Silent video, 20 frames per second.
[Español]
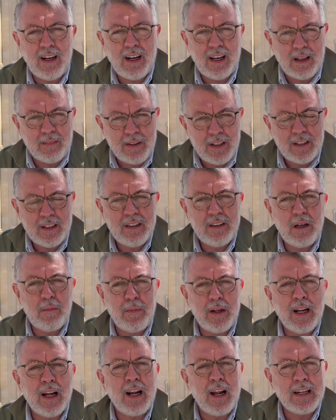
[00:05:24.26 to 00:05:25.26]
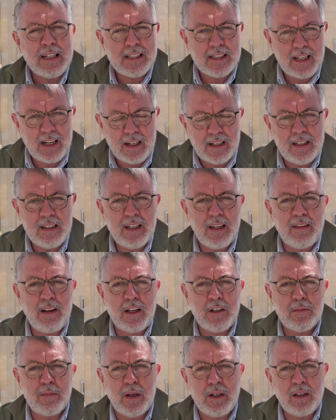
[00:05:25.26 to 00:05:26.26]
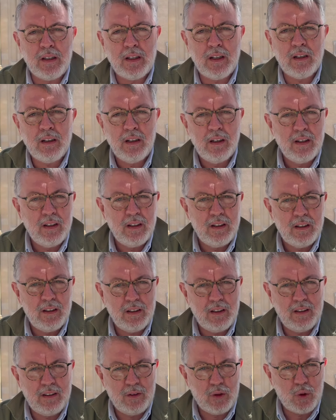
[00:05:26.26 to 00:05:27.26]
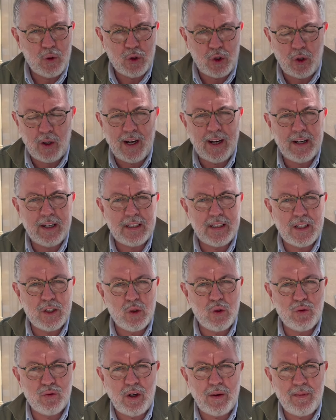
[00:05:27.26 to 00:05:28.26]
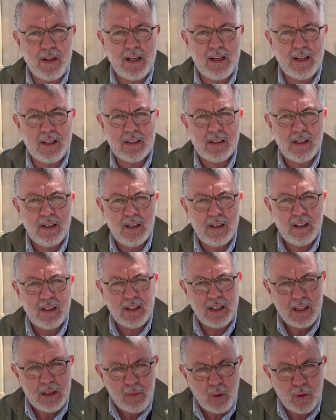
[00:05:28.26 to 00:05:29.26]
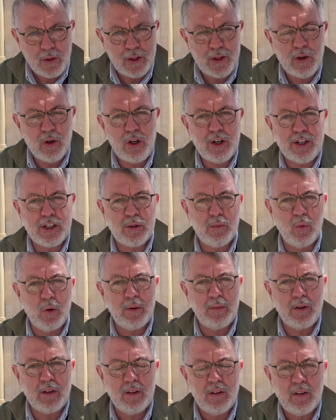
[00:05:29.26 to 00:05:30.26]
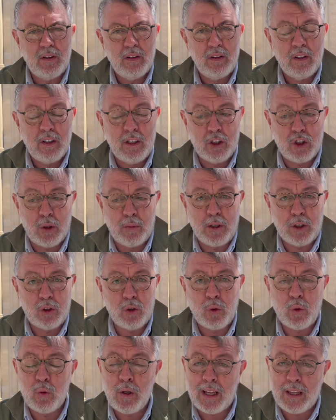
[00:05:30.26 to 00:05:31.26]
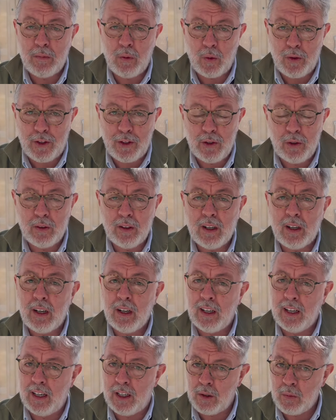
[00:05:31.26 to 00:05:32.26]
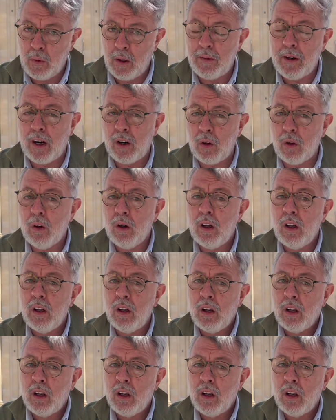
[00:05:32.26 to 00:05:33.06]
a la Virgen del Pilar, a esta reina de la hispanidad, en sus hogares, en sus familias, qué devoción les mueve y sobre todo una devoción que les mueve algo